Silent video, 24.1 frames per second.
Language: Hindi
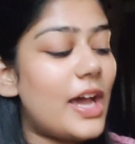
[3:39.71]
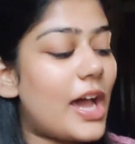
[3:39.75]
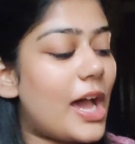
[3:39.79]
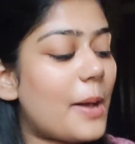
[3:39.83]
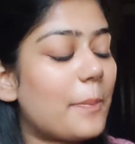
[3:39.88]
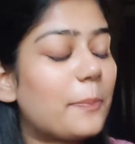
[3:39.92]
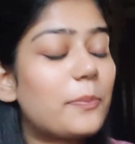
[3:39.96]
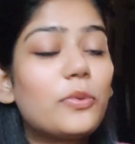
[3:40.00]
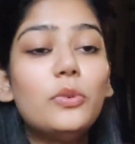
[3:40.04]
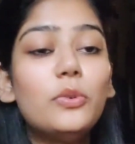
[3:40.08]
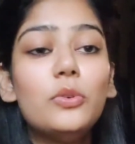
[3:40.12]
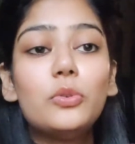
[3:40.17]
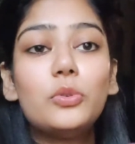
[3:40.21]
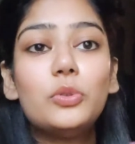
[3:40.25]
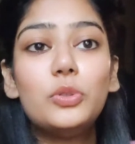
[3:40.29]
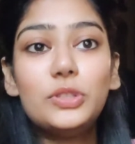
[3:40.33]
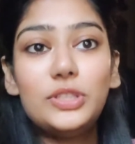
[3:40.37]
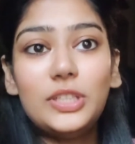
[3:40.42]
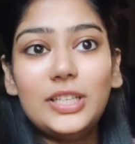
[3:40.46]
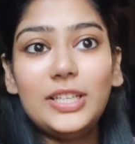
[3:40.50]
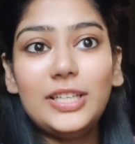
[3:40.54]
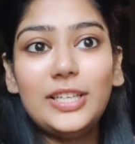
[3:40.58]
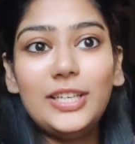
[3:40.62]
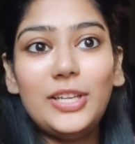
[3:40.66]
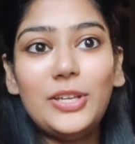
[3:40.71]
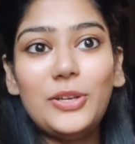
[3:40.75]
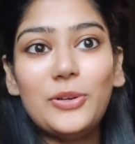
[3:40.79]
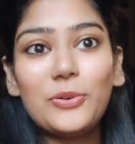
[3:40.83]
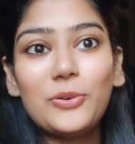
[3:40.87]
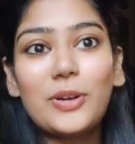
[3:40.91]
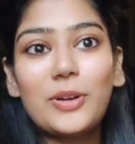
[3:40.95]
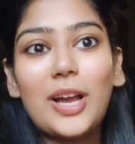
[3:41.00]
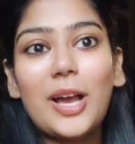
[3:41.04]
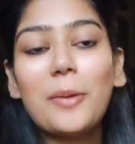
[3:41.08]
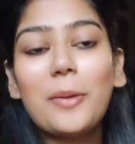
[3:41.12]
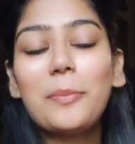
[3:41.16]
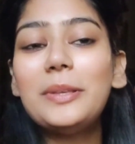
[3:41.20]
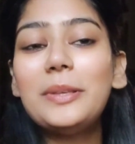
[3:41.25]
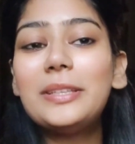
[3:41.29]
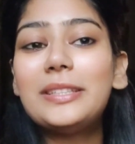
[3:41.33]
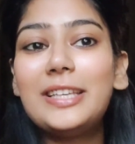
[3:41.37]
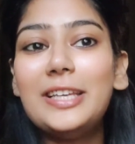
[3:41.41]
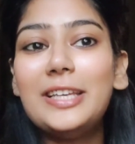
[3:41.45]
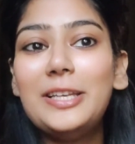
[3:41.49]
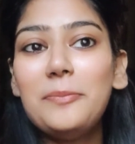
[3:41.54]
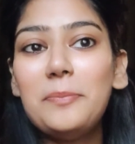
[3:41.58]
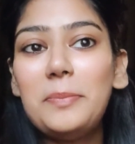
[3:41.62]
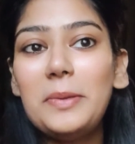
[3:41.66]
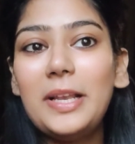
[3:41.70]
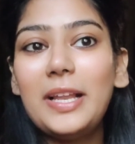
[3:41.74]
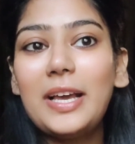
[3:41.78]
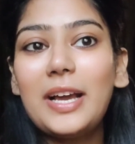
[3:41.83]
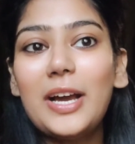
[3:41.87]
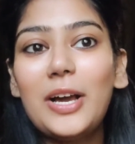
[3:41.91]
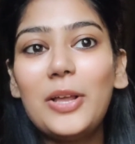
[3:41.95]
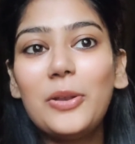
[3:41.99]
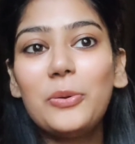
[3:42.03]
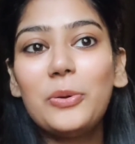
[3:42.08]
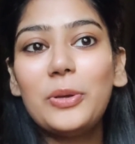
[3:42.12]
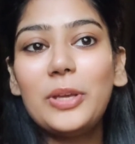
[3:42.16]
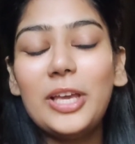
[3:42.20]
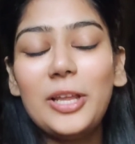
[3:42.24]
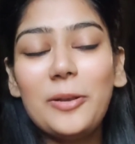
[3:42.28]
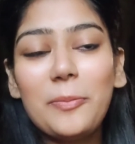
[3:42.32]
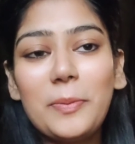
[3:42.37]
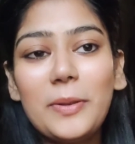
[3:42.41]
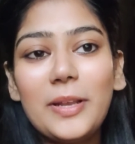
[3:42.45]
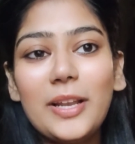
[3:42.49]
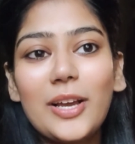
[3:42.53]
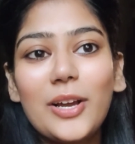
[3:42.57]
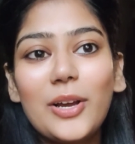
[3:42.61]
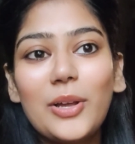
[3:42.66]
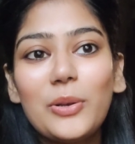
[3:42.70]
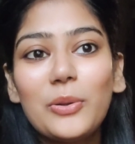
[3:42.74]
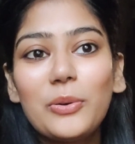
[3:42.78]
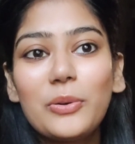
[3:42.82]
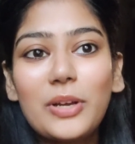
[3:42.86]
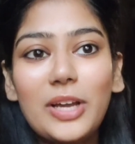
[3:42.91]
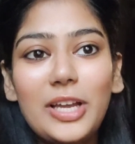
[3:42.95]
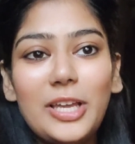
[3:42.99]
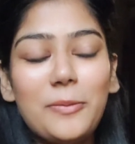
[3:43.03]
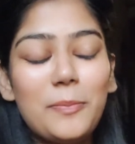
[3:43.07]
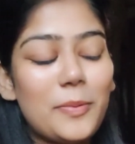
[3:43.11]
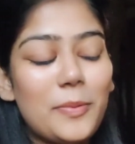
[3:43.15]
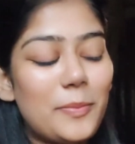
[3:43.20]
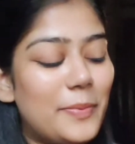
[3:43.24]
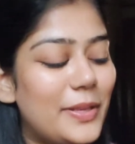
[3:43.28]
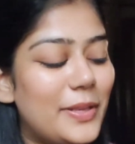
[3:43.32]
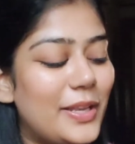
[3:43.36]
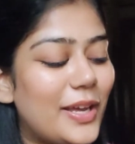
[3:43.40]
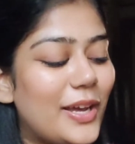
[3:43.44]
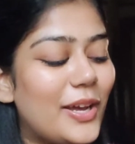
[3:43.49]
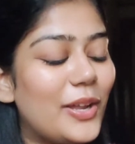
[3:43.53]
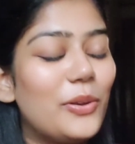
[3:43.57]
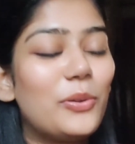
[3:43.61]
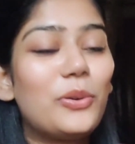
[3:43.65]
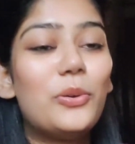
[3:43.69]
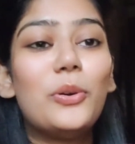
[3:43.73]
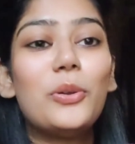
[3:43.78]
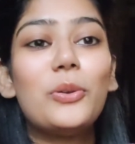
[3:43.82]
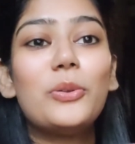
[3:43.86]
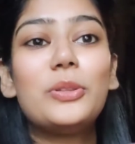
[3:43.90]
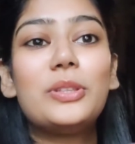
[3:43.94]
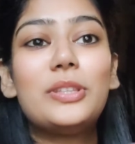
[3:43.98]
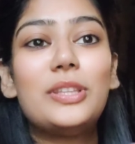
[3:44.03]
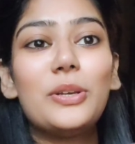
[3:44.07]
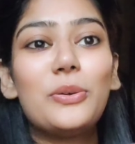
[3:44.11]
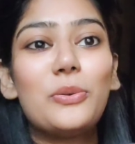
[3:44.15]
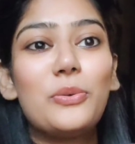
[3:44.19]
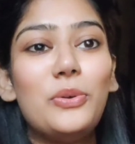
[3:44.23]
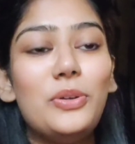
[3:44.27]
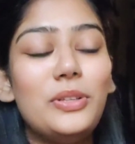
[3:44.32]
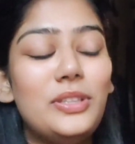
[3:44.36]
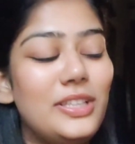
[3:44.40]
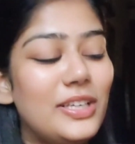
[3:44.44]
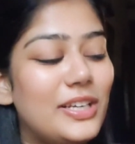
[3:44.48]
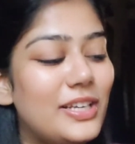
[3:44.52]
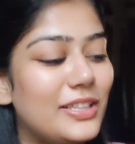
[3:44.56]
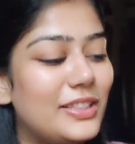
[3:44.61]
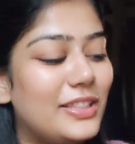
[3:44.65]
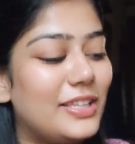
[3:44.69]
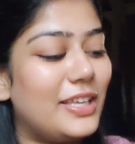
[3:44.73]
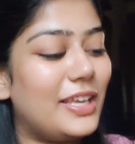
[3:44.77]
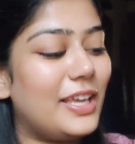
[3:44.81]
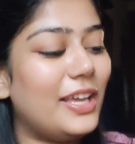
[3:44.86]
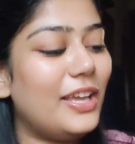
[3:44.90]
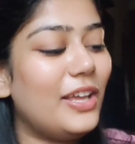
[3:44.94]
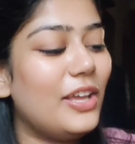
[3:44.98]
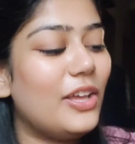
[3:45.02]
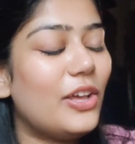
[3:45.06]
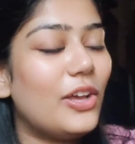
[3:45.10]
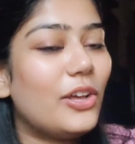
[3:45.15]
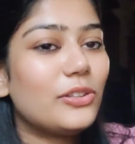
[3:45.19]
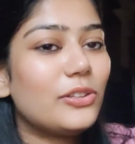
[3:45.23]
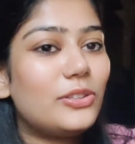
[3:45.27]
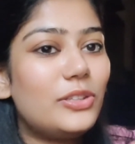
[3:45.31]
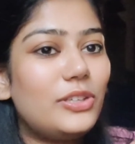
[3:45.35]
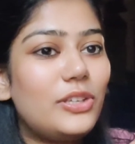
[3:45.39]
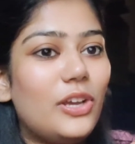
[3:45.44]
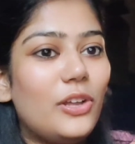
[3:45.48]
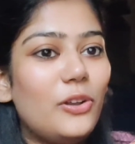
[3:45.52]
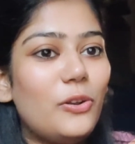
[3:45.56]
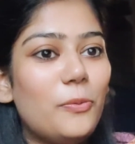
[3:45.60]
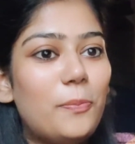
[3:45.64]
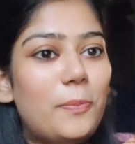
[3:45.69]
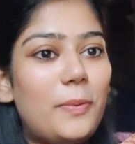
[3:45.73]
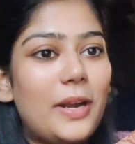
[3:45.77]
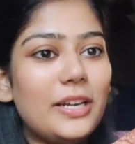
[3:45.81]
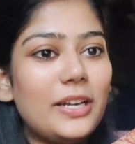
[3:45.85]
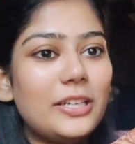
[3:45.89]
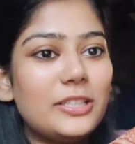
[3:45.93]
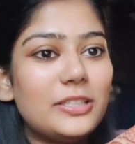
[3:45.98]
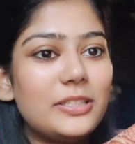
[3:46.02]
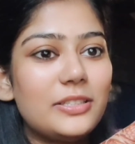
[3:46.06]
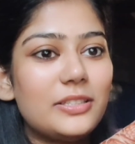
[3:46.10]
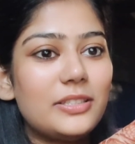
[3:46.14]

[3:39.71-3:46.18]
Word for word: आपको खुजली नहीं होगा आप स्किन पे लगा लो हेयर पे लगा लो कहीं पे भी लगा लो और उससे कोई दिक्कत नहीं है तो येलो पार्ट